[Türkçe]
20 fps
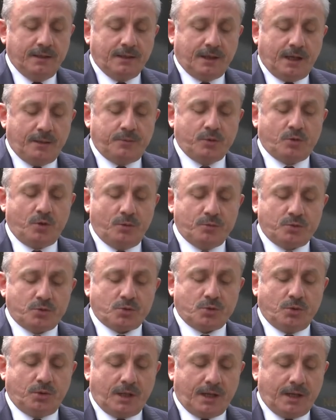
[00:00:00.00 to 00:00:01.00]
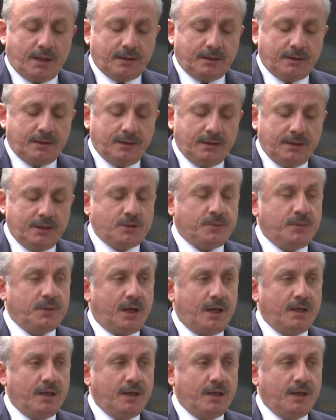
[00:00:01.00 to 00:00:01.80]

kapı komşusu olarak hiçbir